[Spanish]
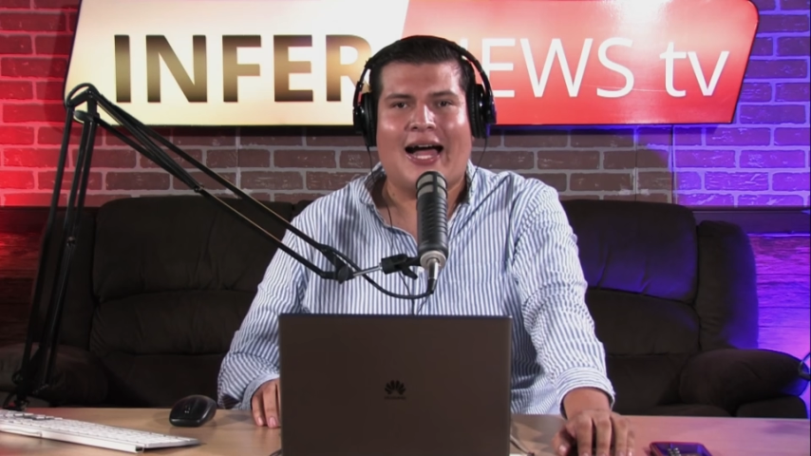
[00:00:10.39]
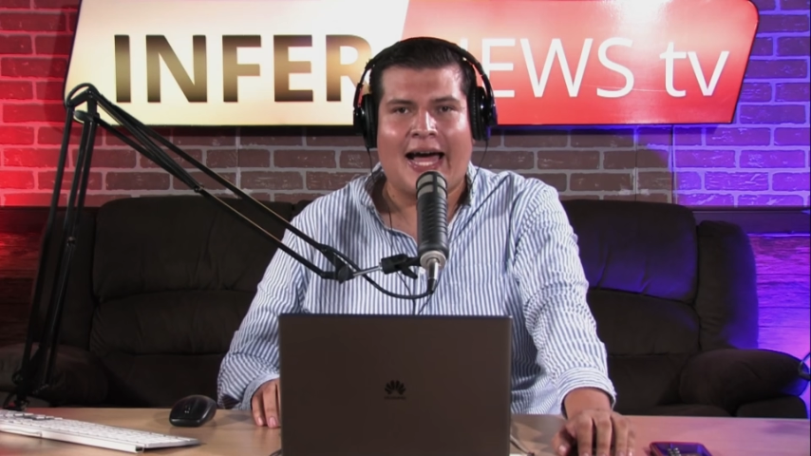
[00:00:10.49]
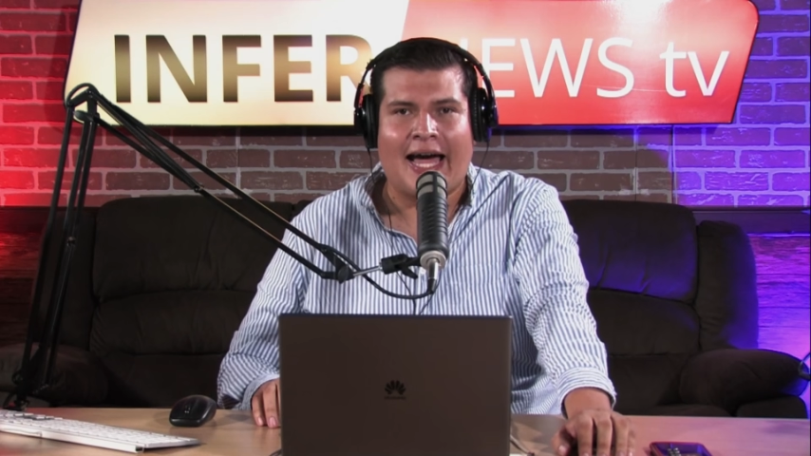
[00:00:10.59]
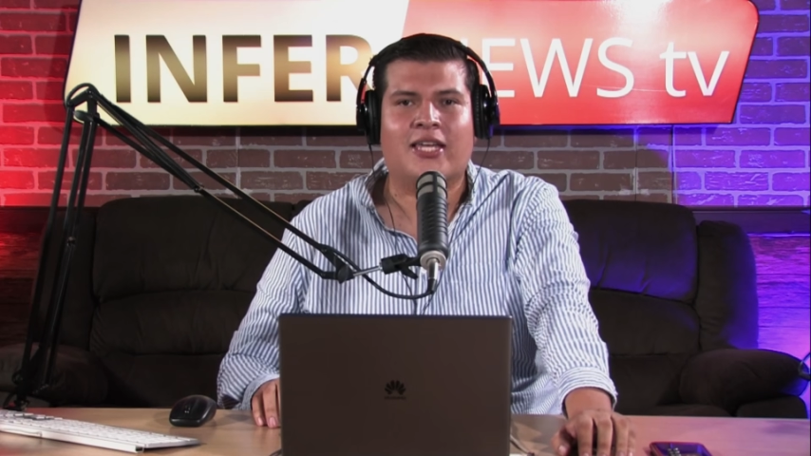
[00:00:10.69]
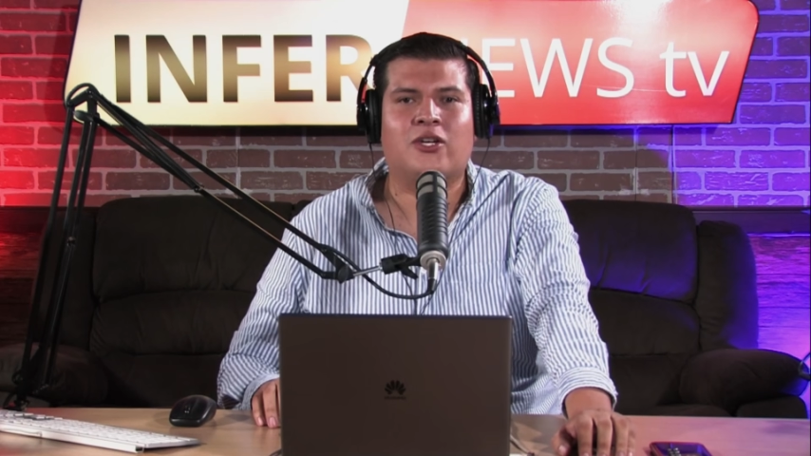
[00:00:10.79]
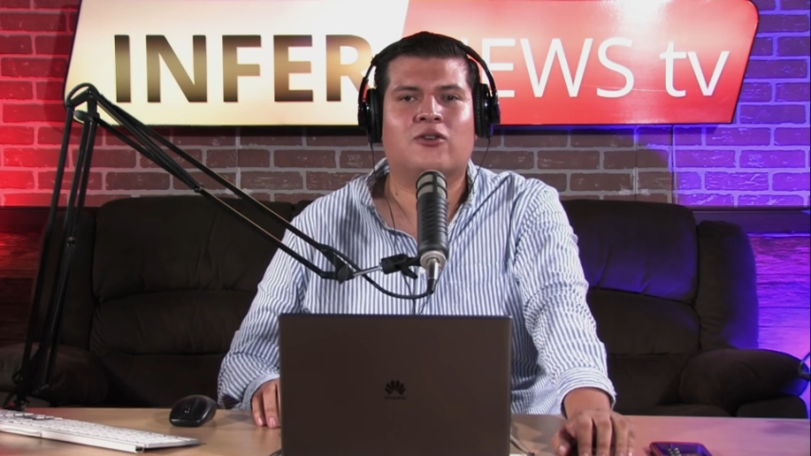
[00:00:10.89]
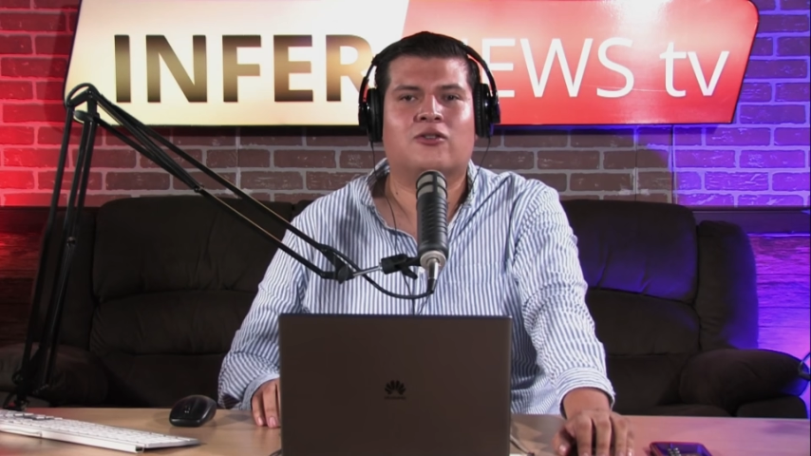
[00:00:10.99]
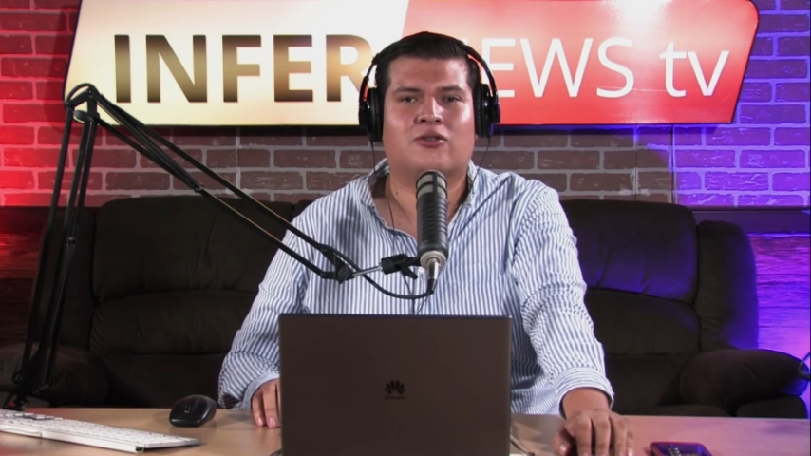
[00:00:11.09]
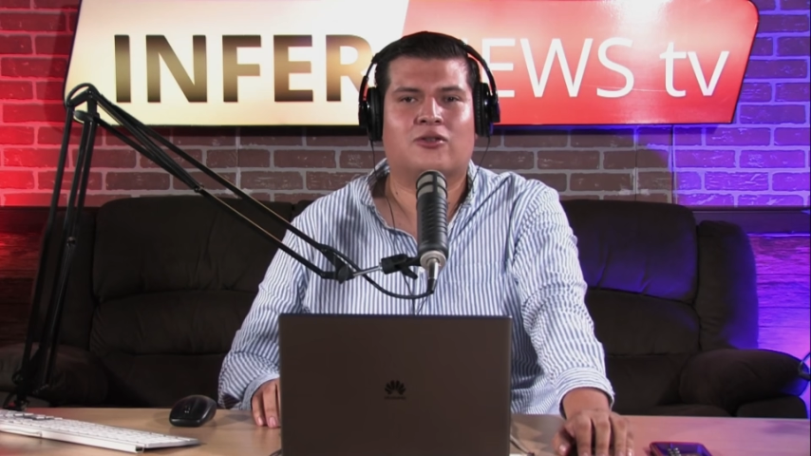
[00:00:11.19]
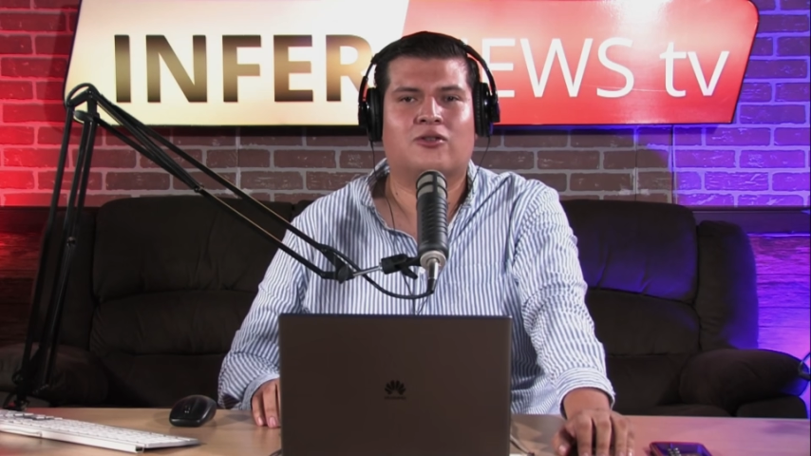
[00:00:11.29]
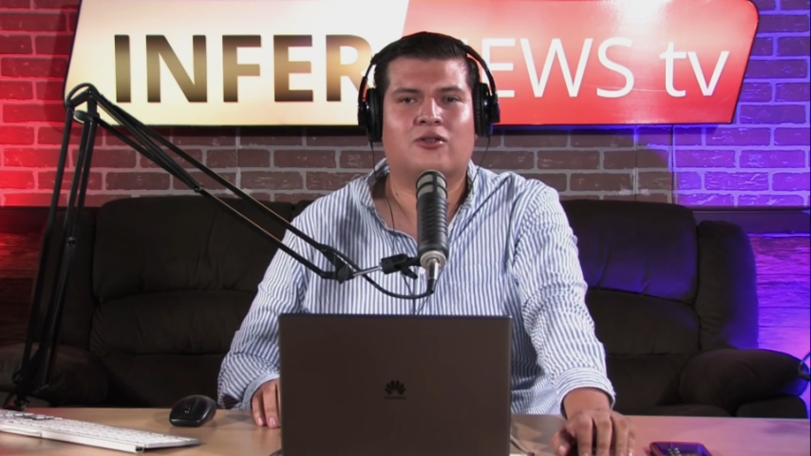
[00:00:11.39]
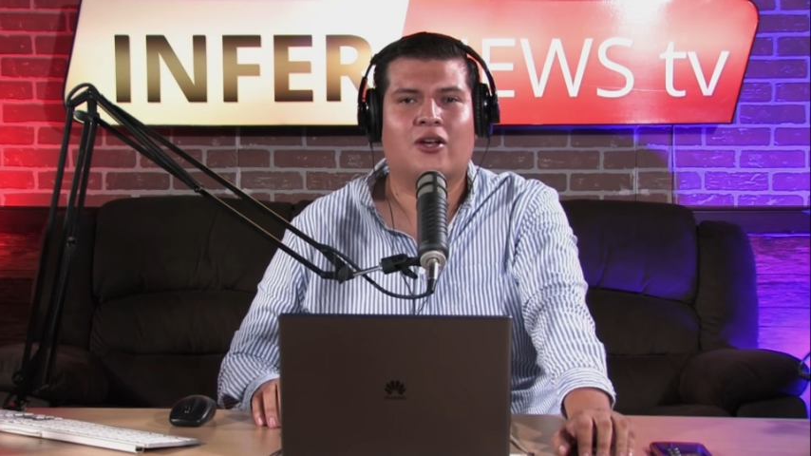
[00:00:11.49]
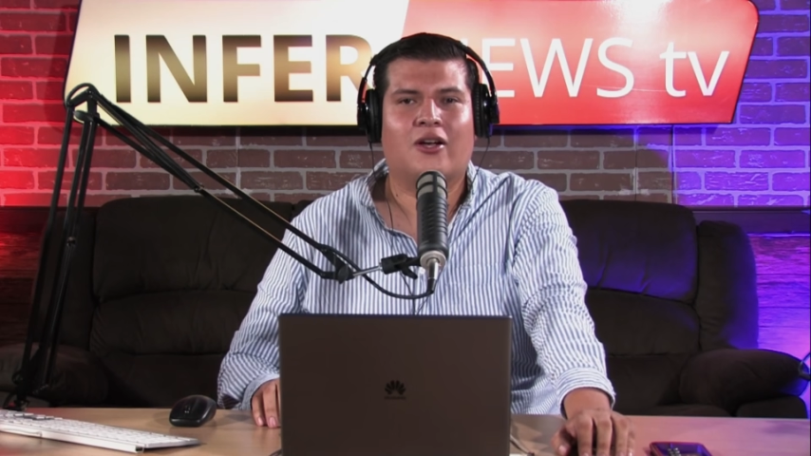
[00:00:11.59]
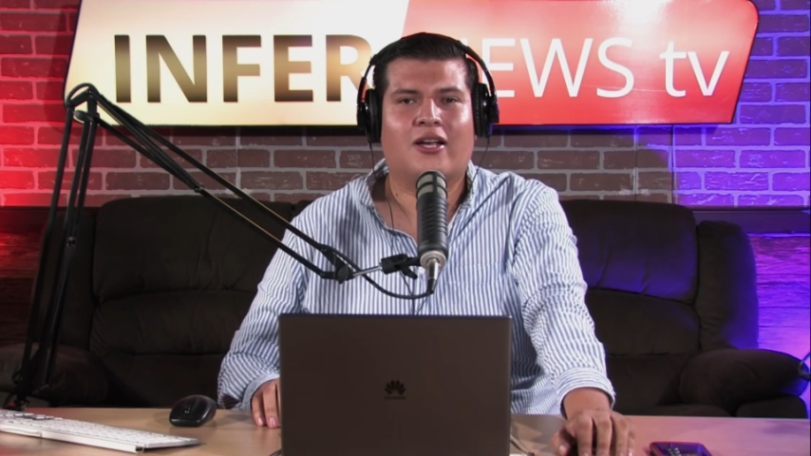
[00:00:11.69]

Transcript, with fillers: años.